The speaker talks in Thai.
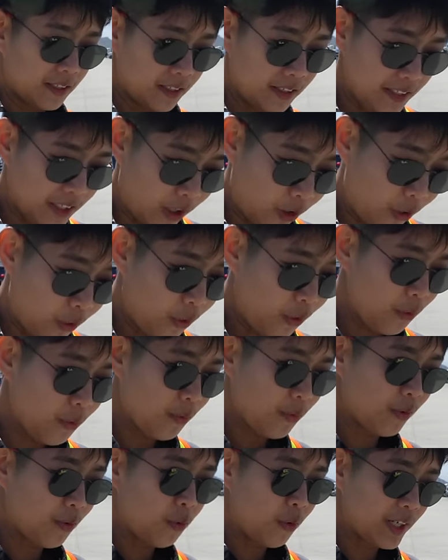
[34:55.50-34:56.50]
เดี๋ยว
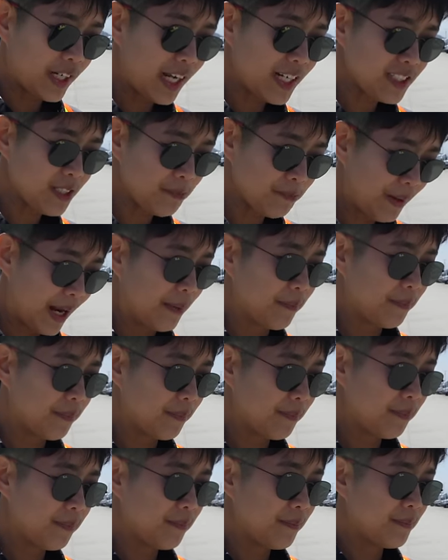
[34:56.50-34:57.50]
หัวหน้าจะปรับ
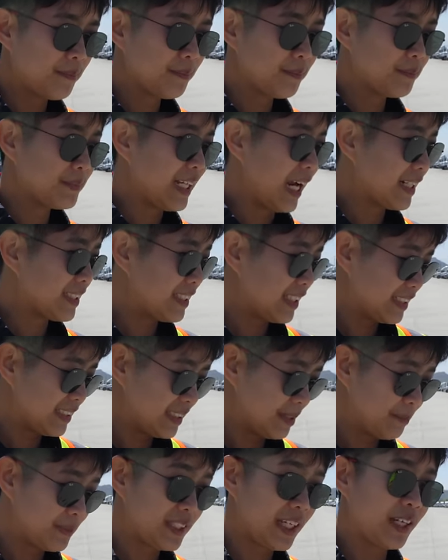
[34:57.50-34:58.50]
จากเจ็ด
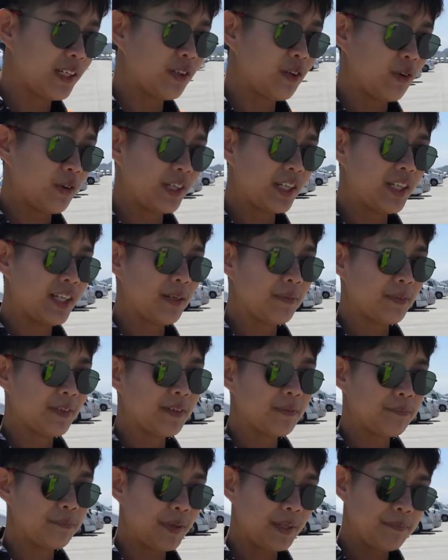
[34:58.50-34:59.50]
สิบเซนของนี่กับ
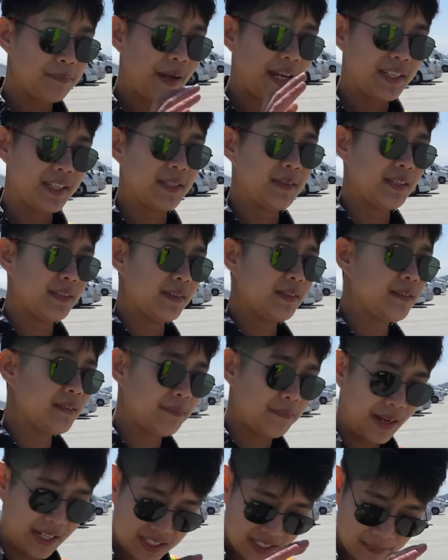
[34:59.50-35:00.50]
เป็นแปดสิบ
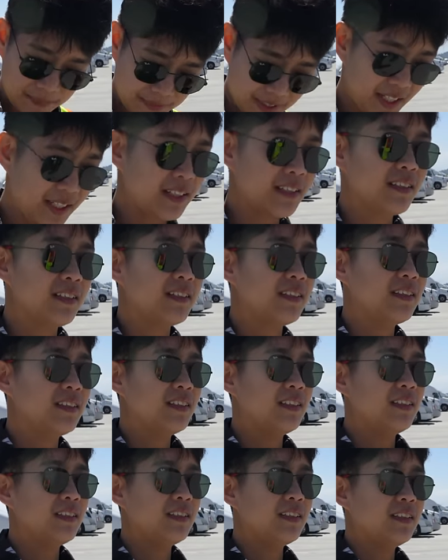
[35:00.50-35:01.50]
แปดสิบเซนอัน
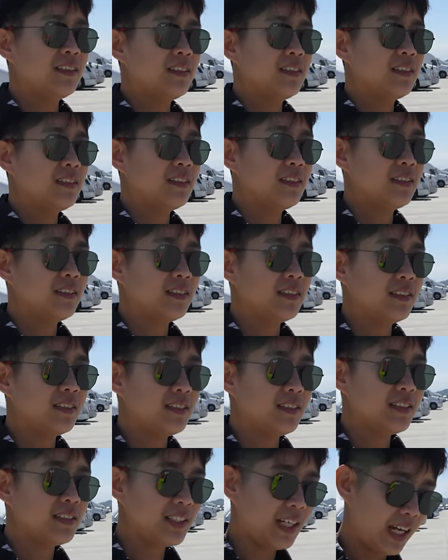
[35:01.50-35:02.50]
นี้ต่อไมล์เลท
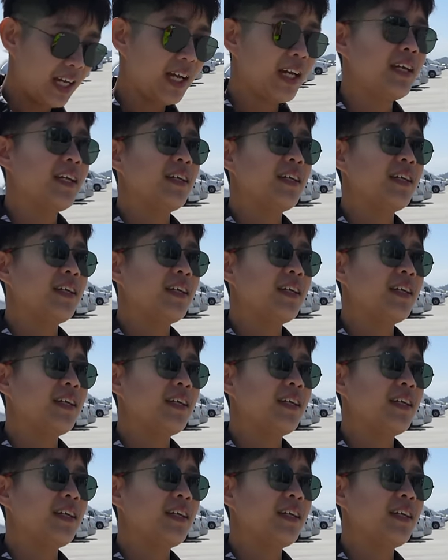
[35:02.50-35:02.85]
ใช่